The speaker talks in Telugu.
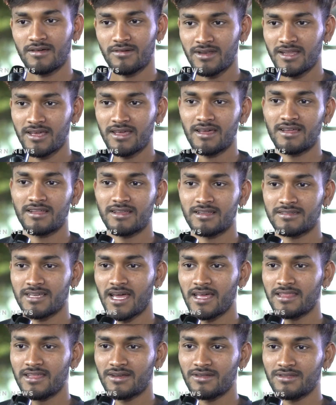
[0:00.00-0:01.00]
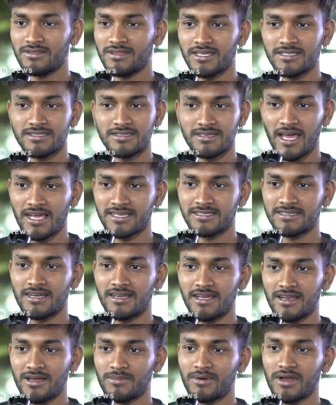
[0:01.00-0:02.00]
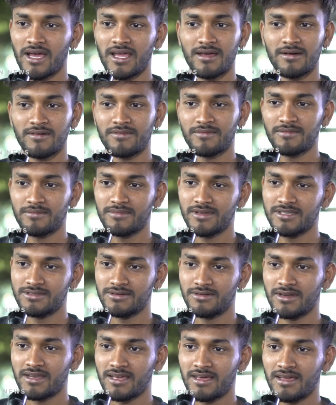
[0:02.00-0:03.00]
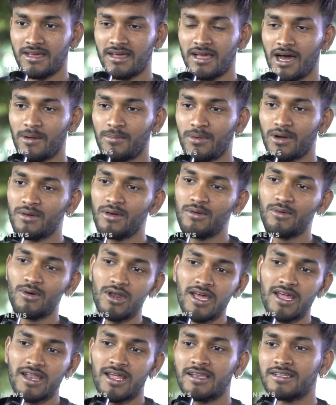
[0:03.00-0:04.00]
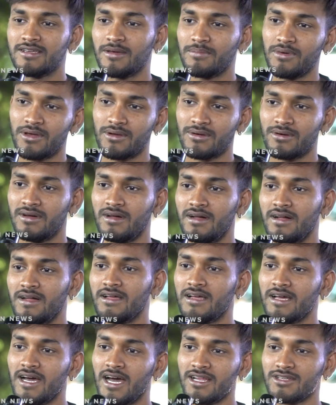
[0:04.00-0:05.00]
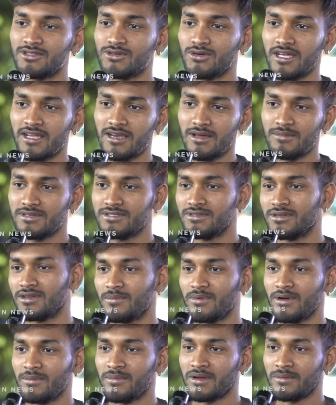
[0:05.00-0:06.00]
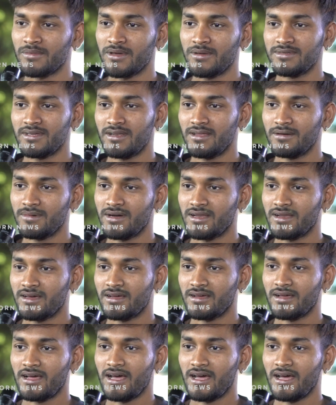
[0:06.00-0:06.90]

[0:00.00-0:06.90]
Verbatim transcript: ఉన్నాయి సాయిధరుణ్ తేజ్ యాక్సిడెంట్ అయినప్పుడు ఆయన బిజీ ఉండే అప్పుడు ఇవి ఓలేరని చెప్పారు ఆయన షూటింగ్లో బిజీ ఉన్నప్పుడు మనం ఏం చేయలేము అన్న